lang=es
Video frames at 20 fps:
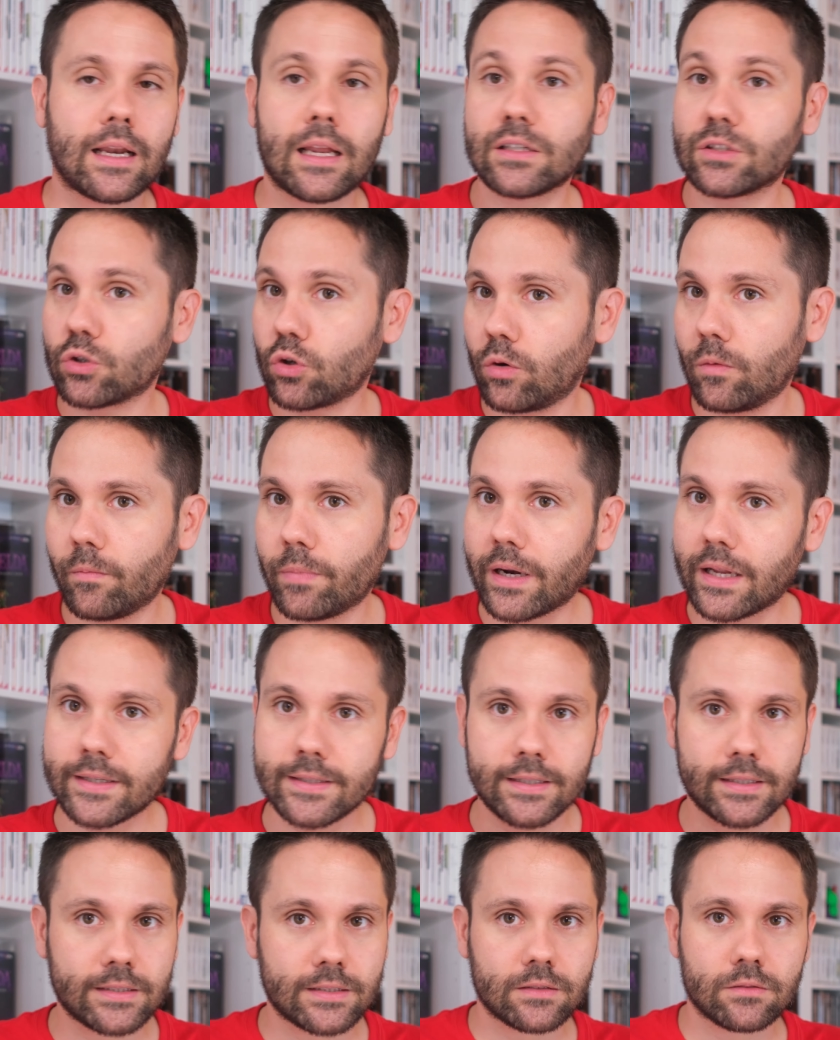las
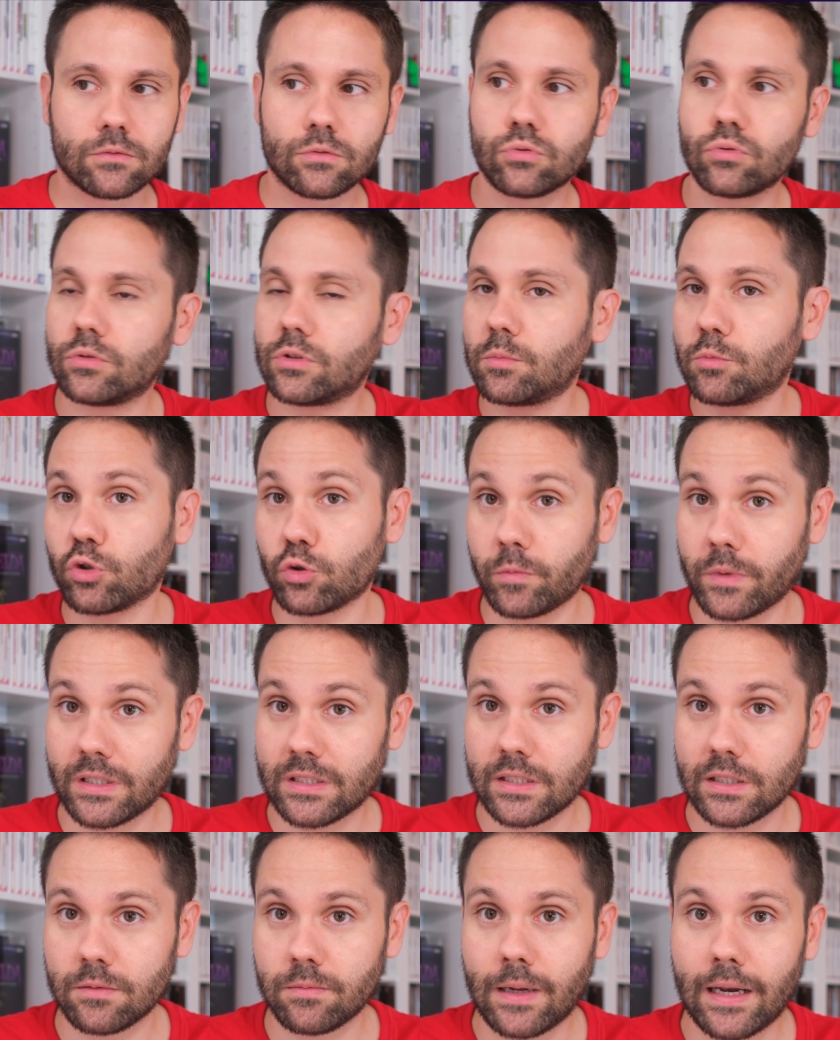compras estos últimos
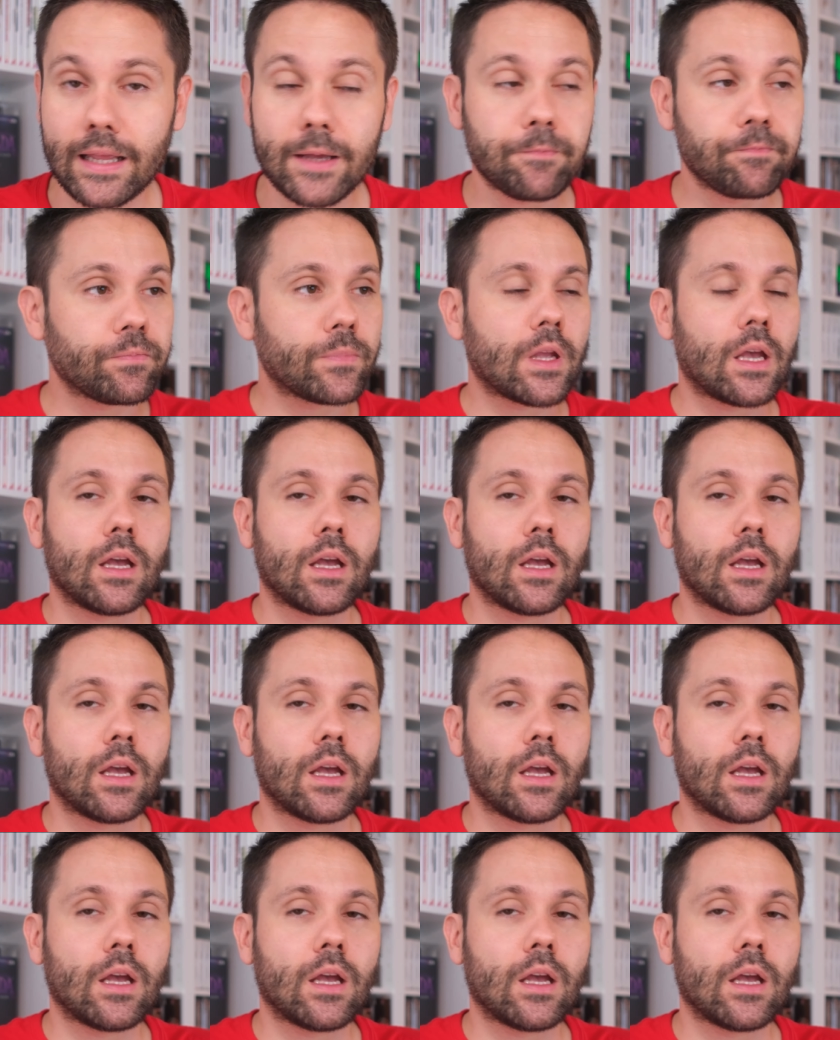meses, ¿vale?